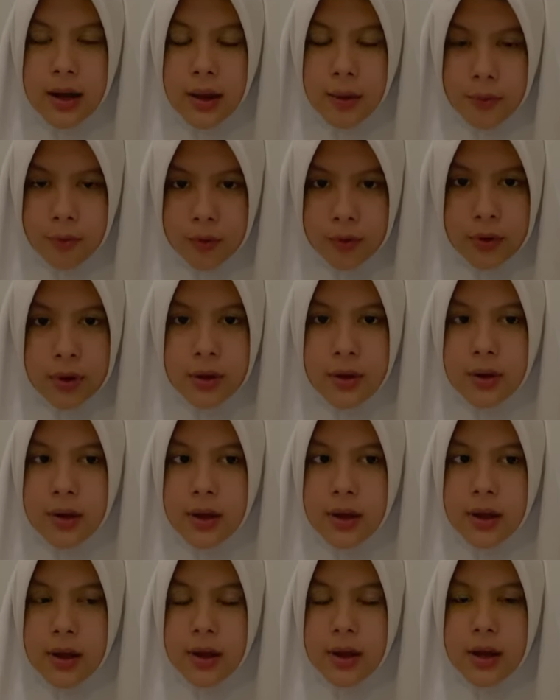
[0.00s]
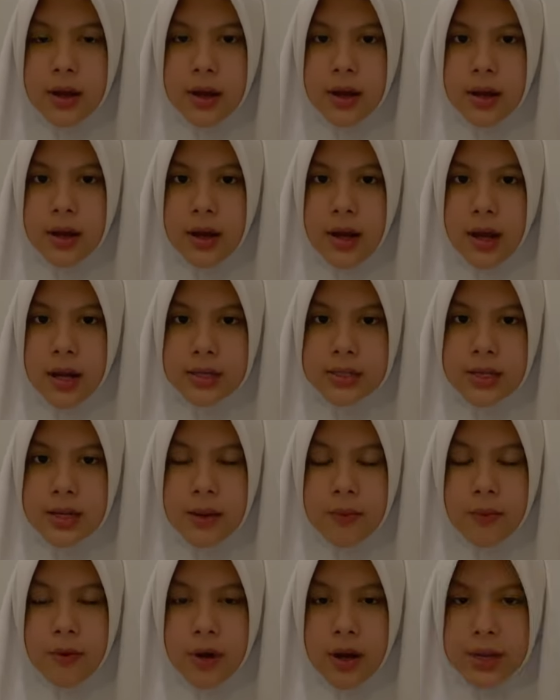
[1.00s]
Namun, uh,
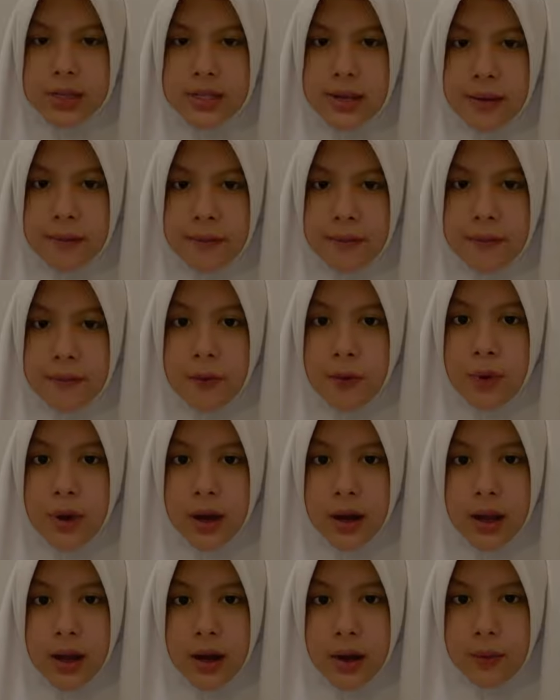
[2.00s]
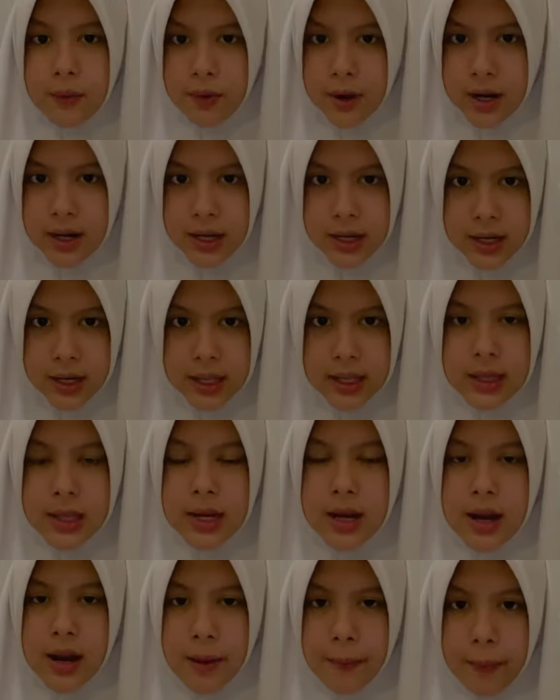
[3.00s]
aksi demokrasi yang warga lakukan ini
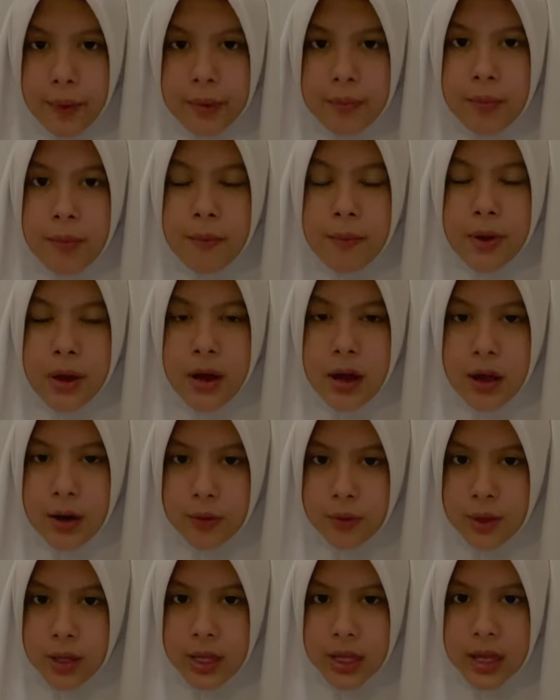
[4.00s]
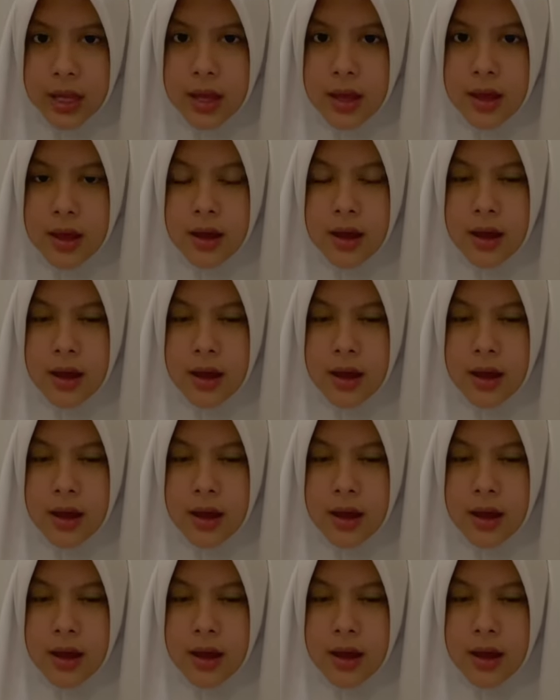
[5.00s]
tidak dapat mempengaruhi